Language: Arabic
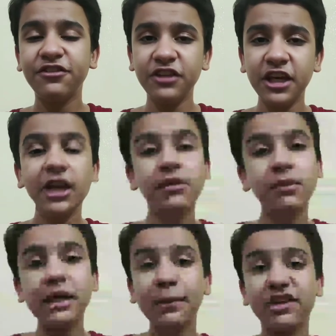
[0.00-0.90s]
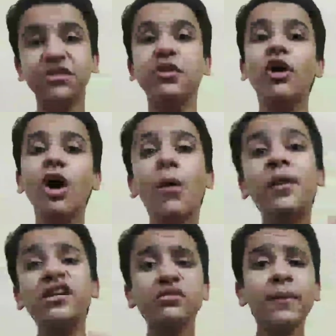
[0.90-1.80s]
2 ميجا بكسل
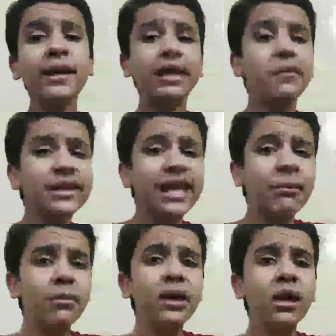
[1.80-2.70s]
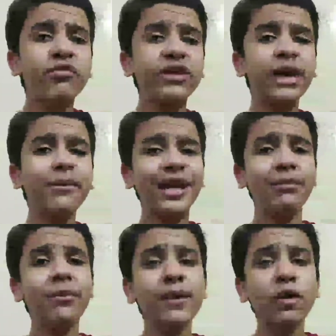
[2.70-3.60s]
وبالنسبه بقى للكاميرات الاماميه فالكاميرا
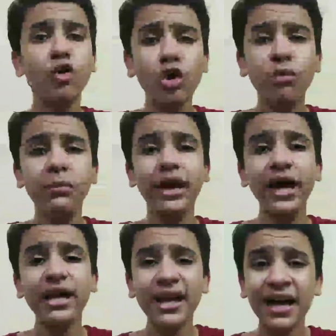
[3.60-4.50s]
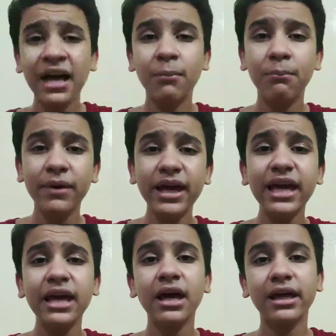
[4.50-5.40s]
الاماميه الخرم جايه
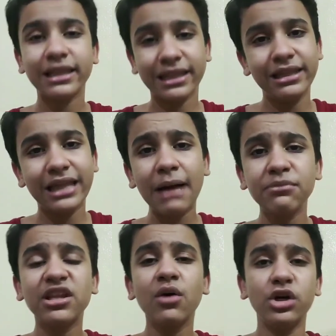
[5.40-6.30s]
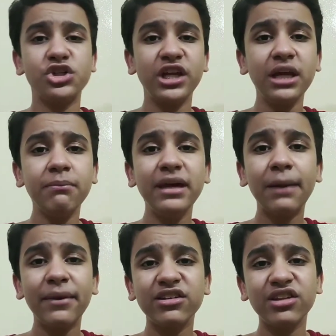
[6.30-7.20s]
ب 25
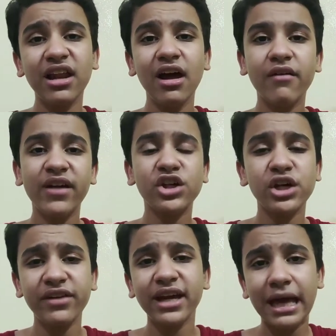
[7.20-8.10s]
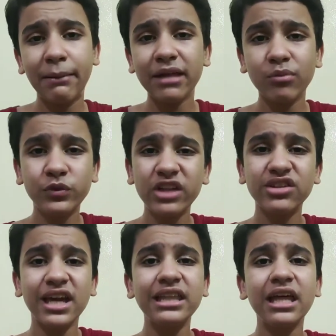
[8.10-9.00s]
ميجا بكسل فانا شايف ان الكاميرات
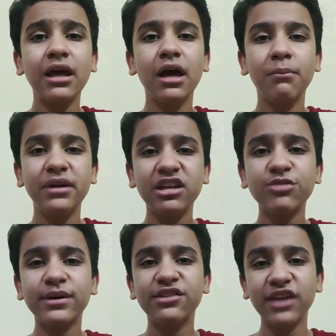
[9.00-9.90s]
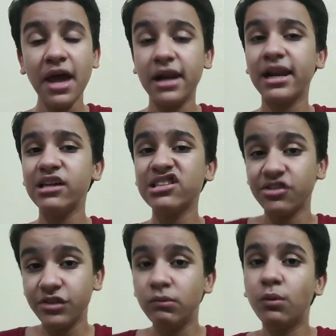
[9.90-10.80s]
ممتازه جدا بالنسبه للسعر اللي هينزل في